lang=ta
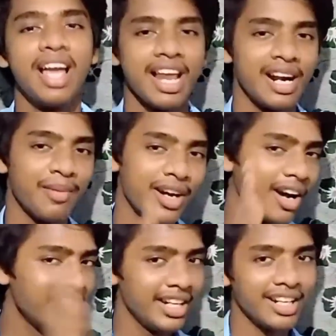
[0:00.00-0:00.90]
ஏன்னா நம்ம
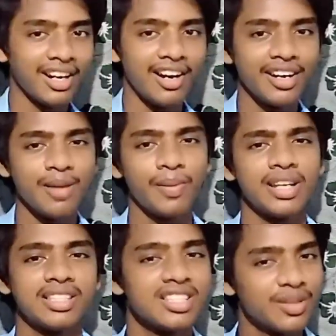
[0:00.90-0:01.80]
நான் டீட்டெயில் ஆல்ரெடி
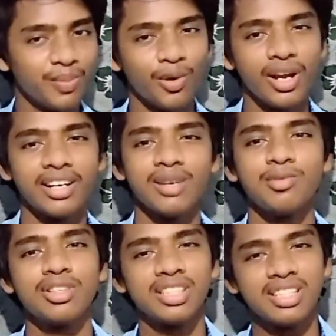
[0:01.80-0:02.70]
படிச்சாச்சு போயட்ரி
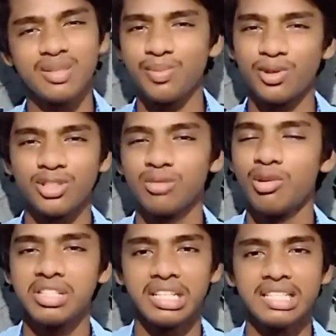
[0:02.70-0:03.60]
முடிச்சாச்சு ப்ரோஸும்
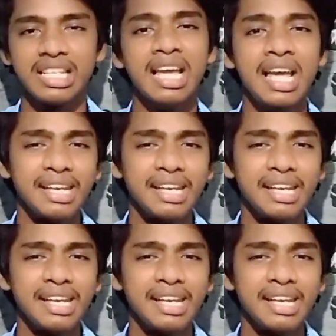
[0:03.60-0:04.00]
முடிச்சாச்சு